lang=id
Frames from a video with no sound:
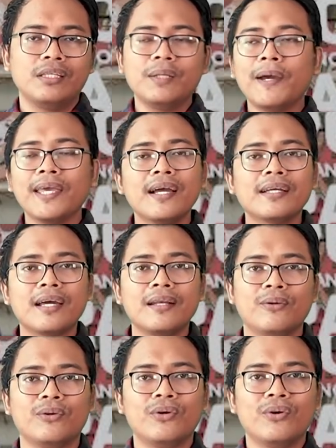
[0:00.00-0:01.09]
Ya bayangkan
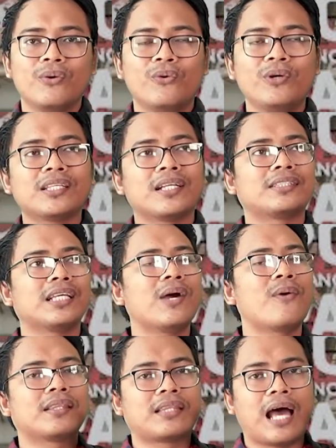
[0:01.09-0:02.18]
loh, Udah selesai
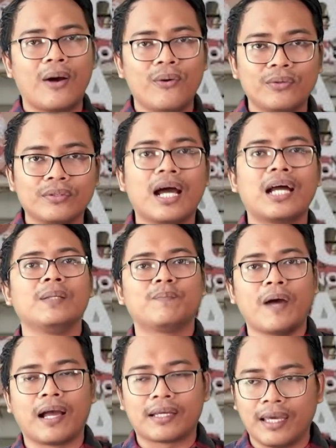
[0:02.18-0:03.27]
awal tahun, nggak
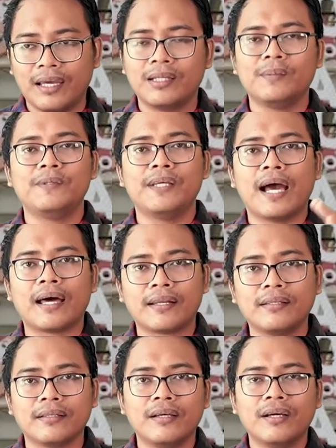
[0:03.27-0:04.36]
dipakai,
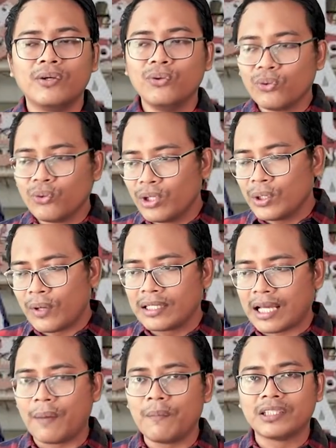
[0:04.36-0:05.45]
dibiarin. Nunggu
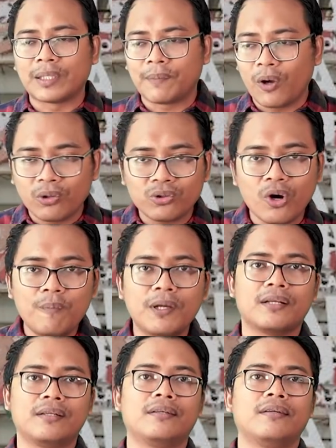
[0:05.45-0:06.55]
Ridwan Kamil sampai
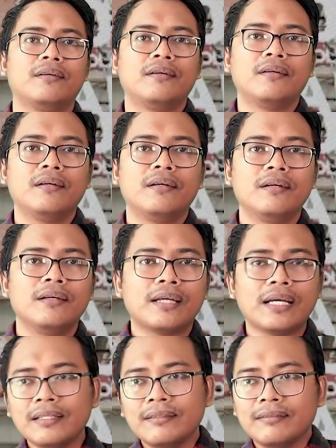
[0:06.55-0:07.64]
Oktober.
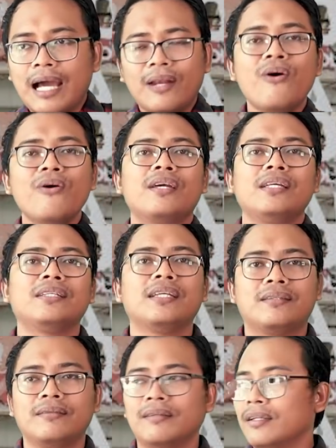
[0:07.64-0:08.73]
Kan nggak logis
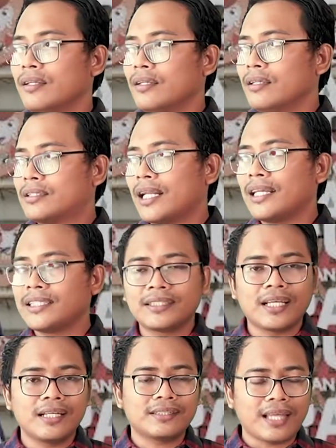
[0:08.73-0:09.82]
gitu. Setelah saya
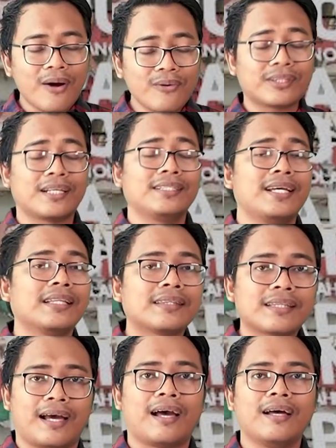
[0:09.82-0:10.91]
cari tahu,
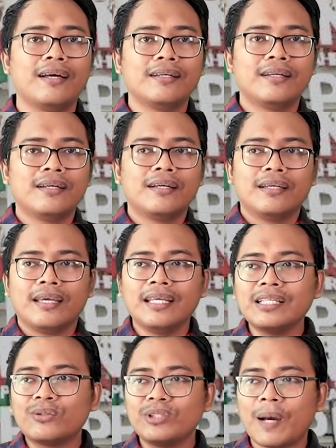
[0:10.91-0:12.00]
ternyata
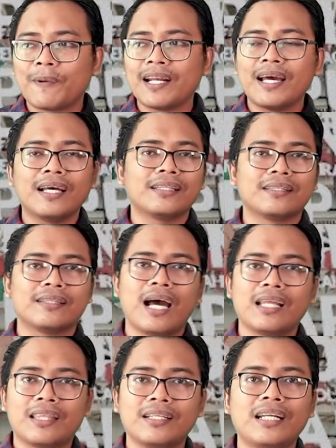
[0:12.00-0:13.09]
ini sudah pernah
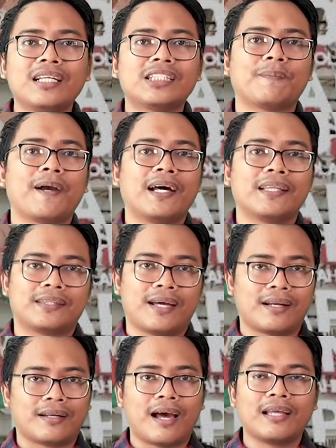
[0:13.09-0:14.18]
terjadi
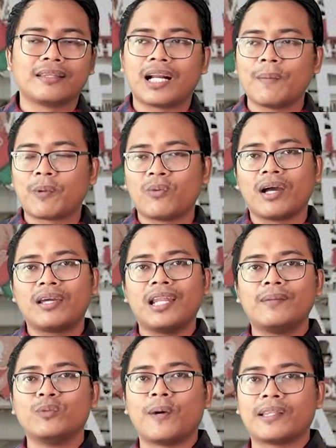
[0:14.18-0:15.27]
kesepakatan antara
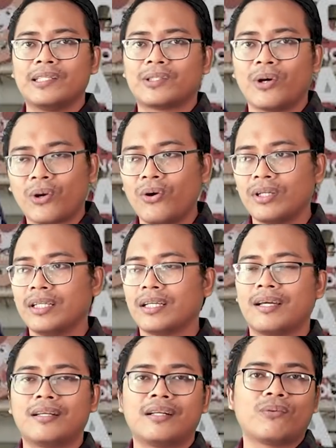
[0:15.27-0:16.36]
perwakilan Bupati Sorong
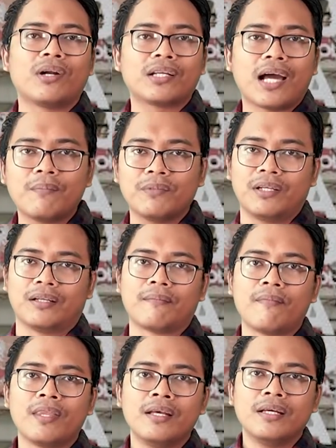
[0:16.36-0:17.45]
dengan Ridwan Kamil.
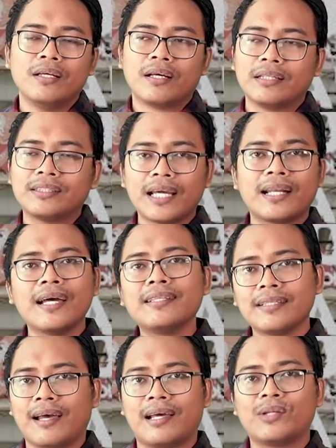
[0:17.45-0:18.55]

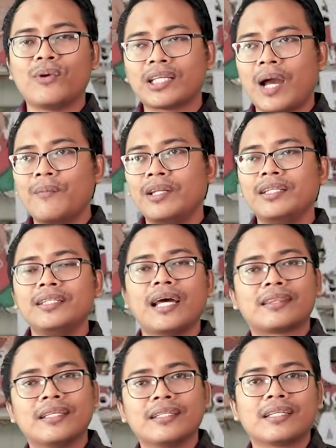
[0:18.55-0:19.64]
Rencananya Ridwan Kamil ini
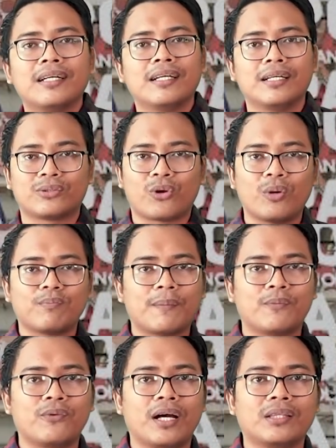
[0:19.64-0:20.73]
datang ke Sorong
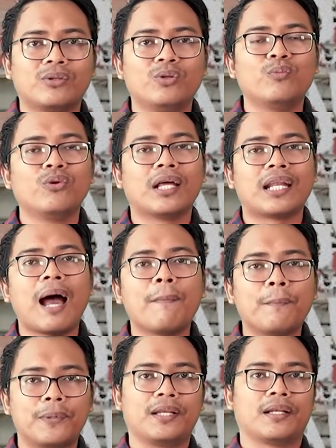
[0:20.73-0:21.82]
Papua itu bulan
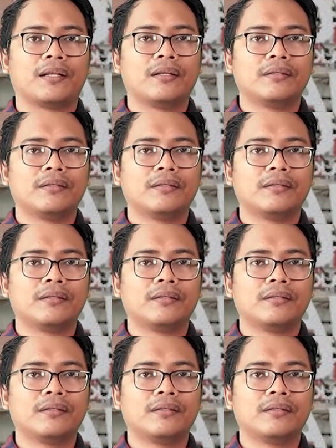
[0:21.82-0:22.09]
April